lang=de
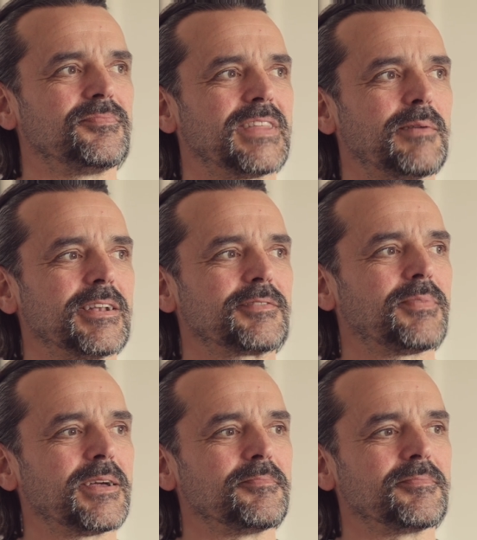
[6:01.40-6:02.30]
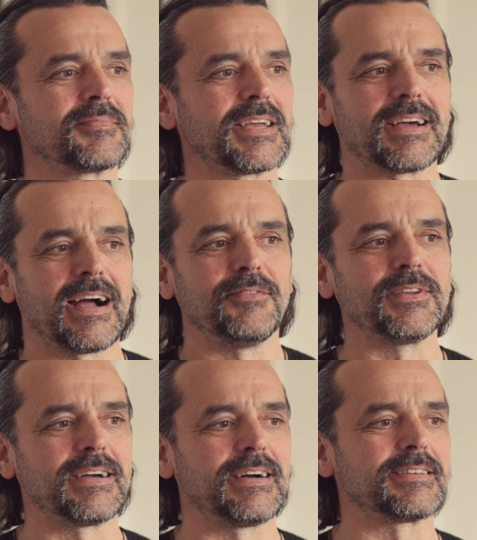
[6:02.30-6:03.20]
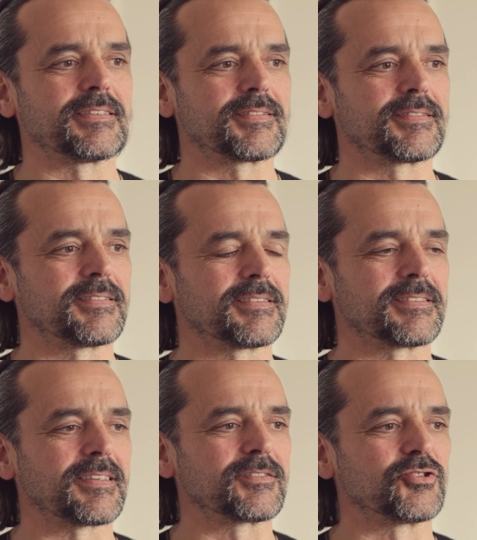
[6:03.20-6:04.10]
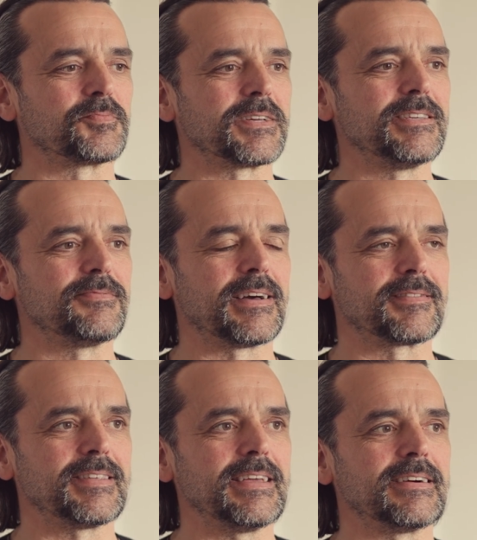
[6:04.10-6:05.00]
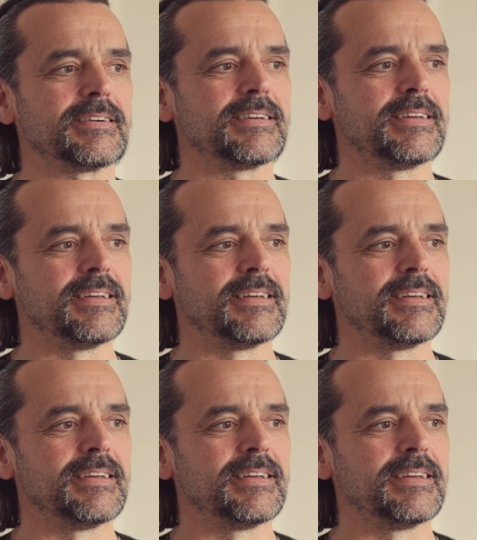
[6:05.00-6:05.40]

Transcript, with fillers: damals beim Generalvikar, das, äh, das Gespräch war sehr